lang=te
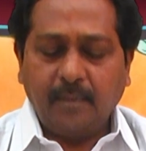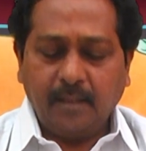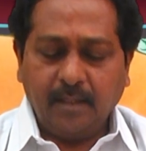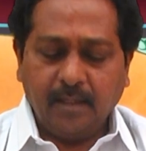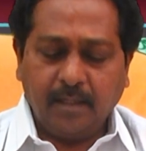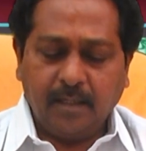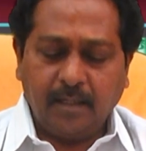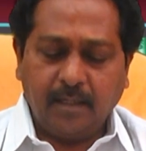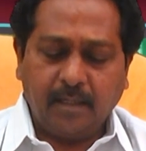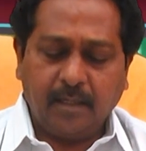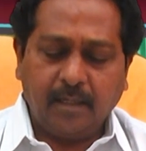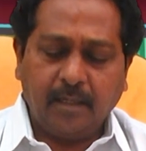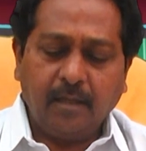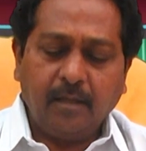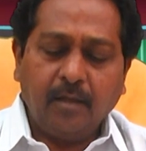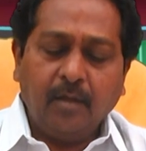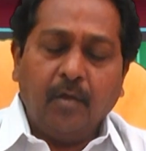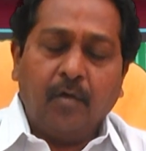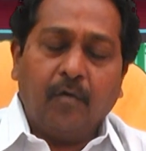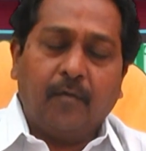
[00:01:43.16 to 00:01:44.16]
ఎందుకంటే
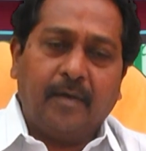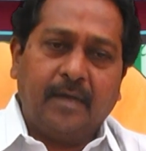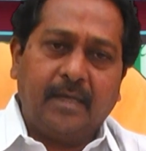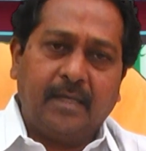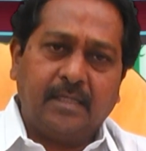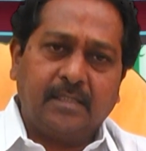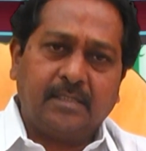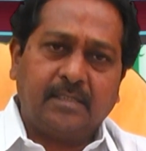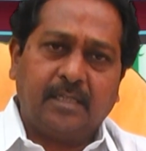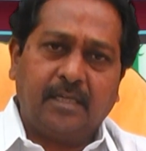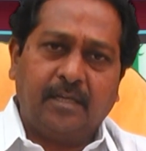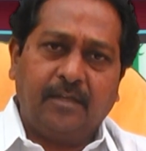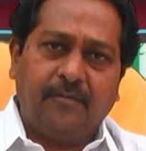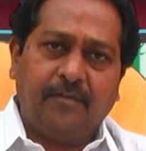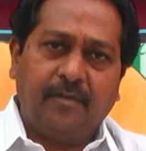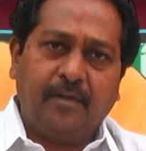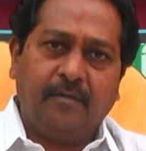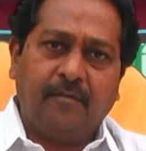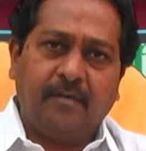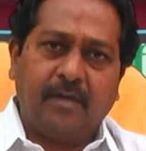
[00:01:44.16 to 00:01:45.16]
వైరస్
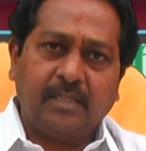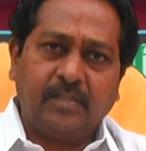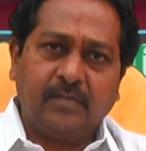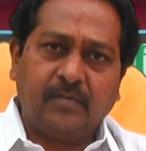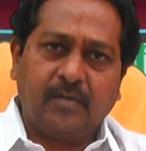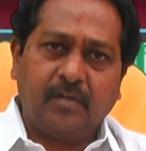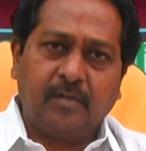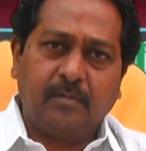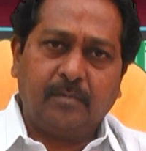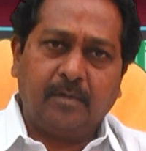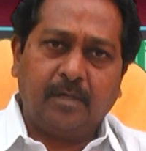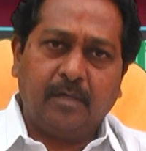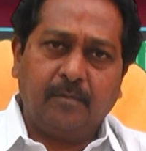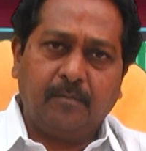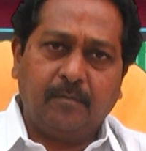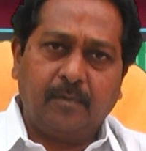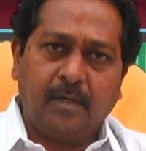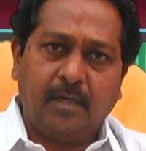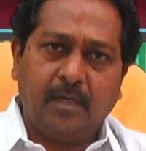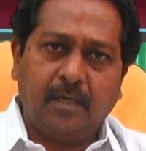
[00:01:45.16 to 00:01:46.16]
అనేవి వాతావరణ
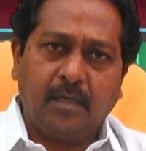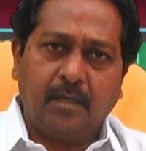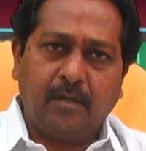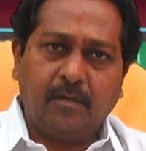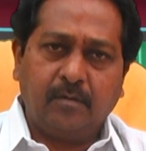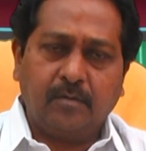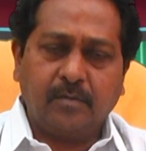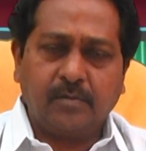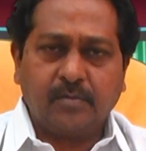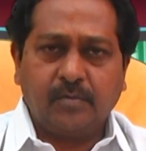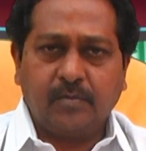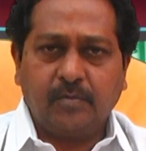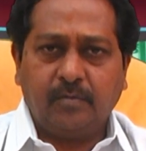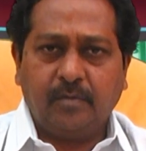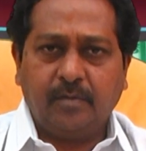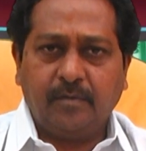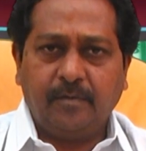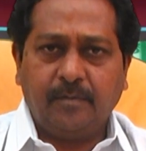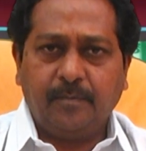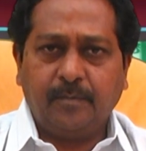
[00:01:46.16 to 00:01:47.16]
మార్పు వల్ల
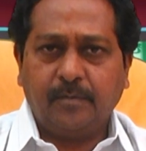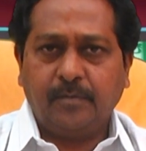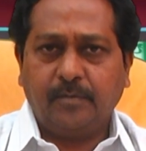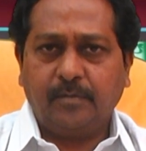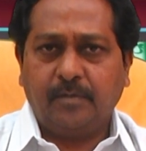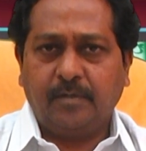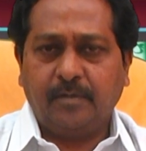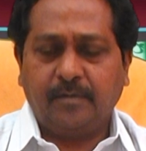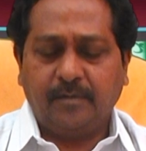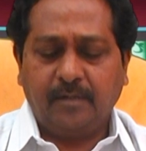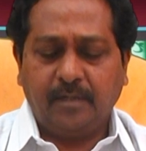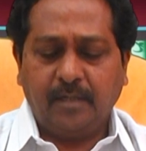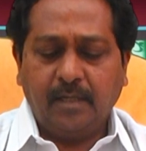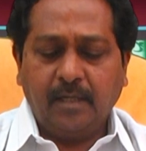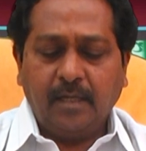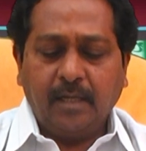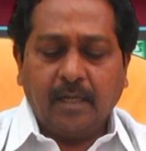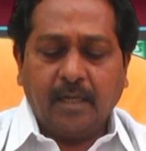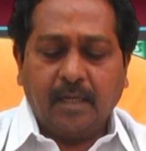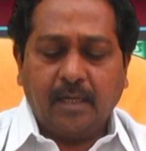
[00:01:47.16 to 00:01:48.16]
వస్తుంటవి పోతుంటవి
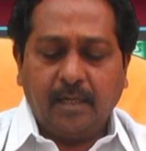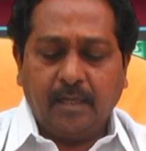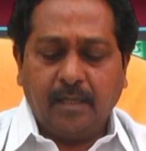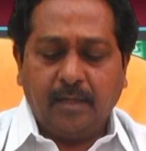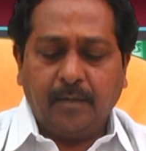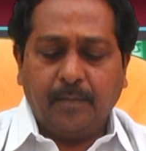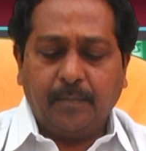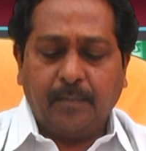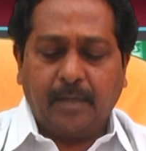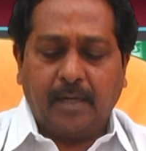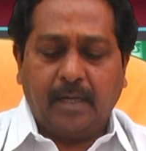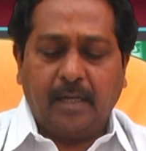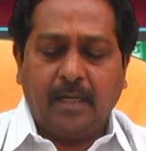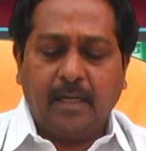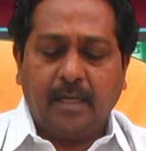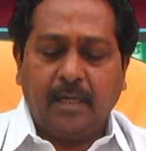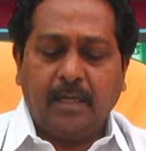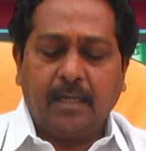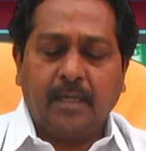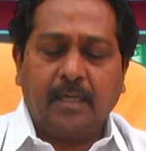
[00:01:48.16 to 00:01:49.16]
కానీ
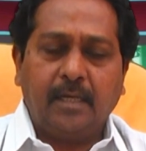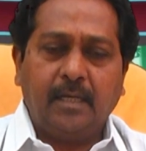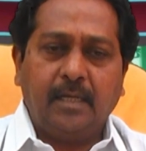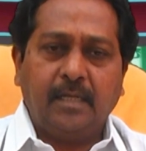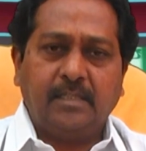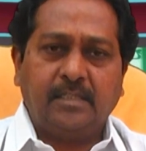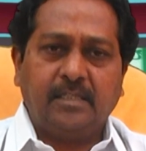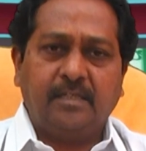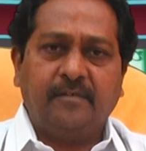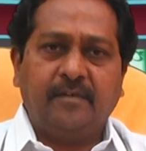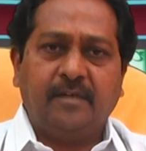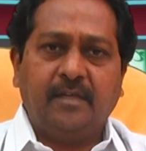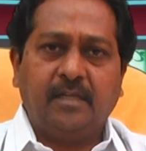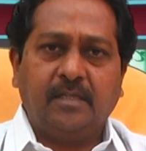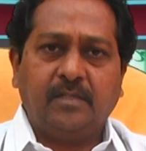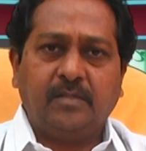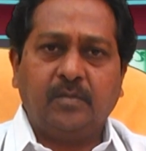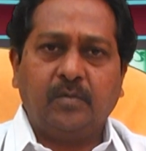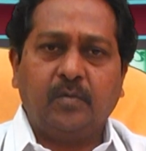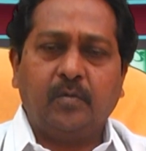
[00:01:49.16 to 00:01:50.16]
ప్రాణహాని కలిగించే
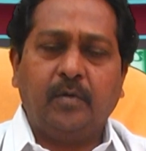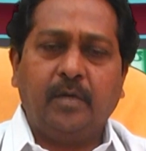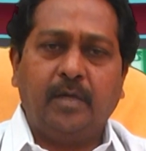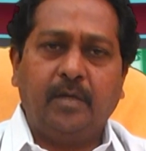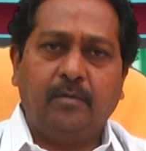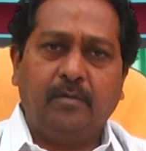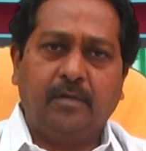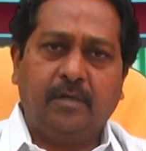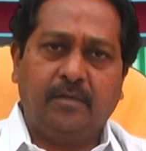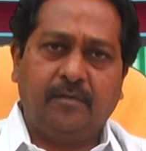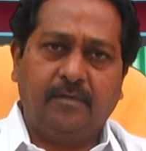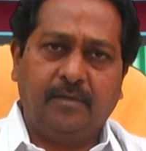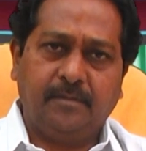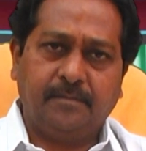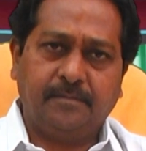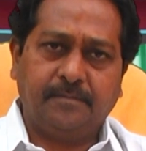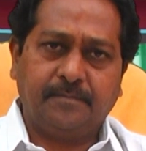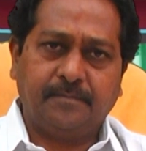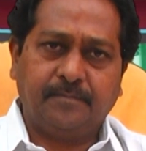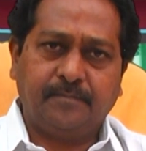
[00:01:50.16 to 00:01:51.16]
వైరస్ కొన్నే ఉంటవి
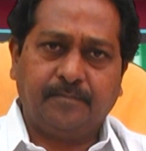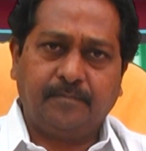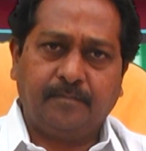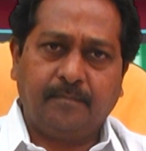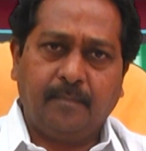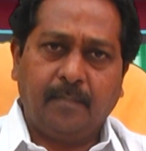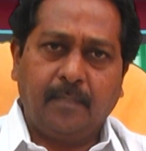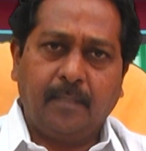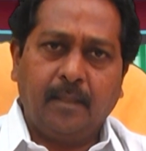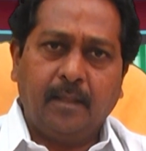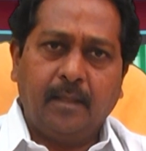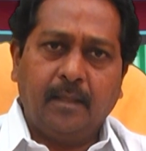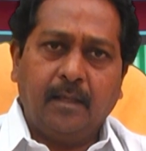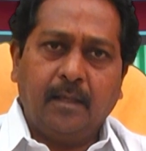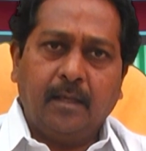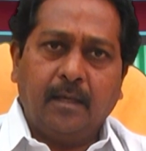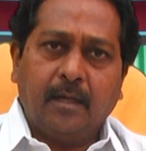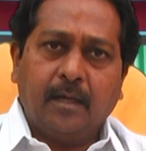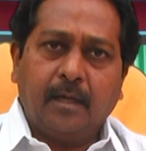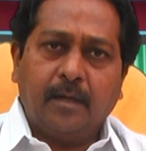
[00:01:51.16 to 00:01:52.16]

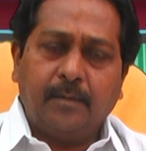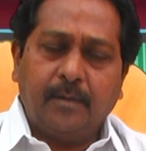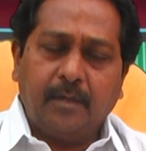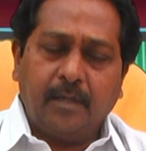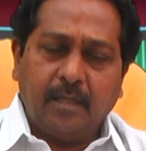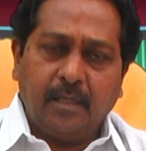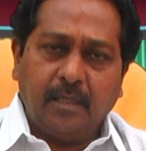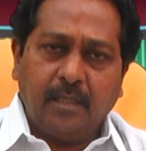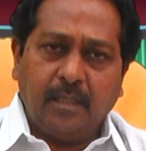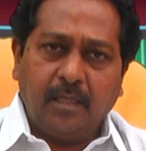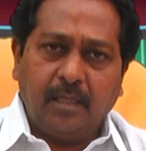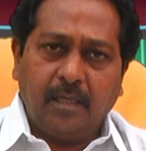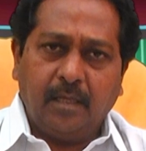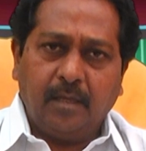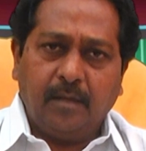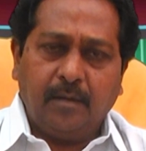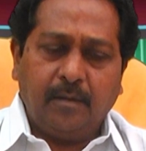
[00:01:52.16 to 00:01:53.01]
కాబట్టి ఇది